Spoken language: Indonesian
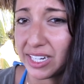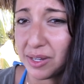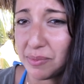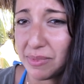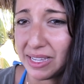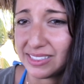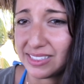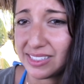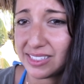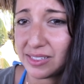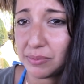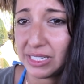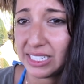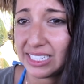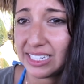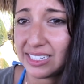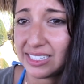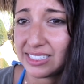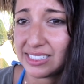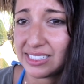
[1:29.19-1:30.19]
seperti
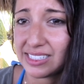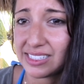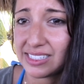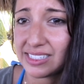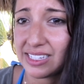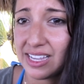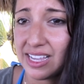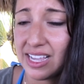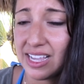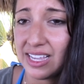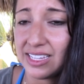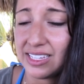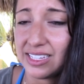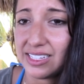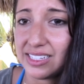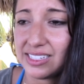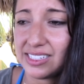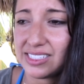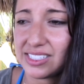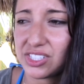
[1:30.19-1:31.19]
puasa
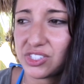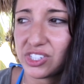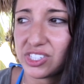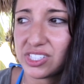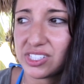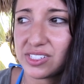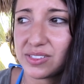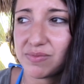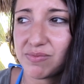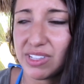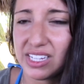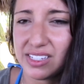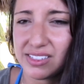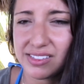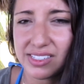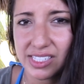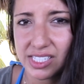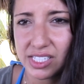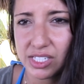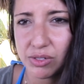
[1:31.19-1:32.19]
16 jam dengan
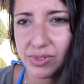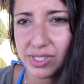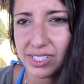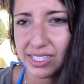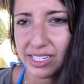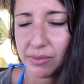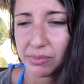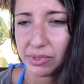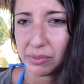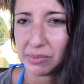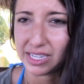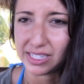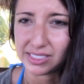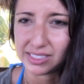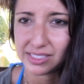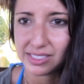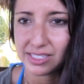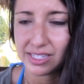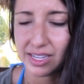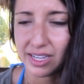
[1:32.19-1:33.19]
8 jam
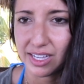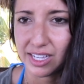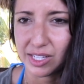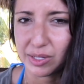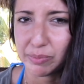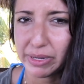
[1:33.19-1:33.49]
makan.